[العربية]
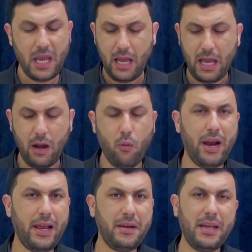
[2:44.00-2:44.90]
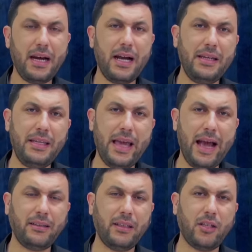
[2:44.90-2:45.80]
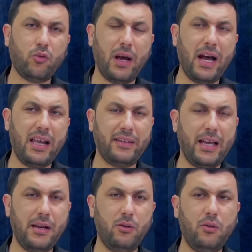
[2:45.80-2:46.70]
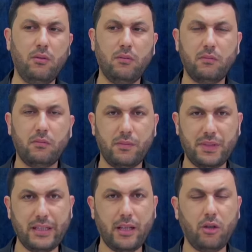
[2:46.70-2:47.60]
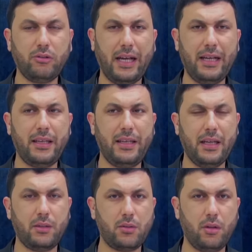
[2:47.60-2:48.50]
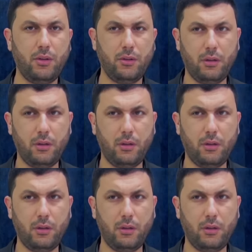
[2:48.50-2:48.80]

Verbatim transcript: أولا إيران هي هددت وقالت أنه سترد على الكيان الصهيوني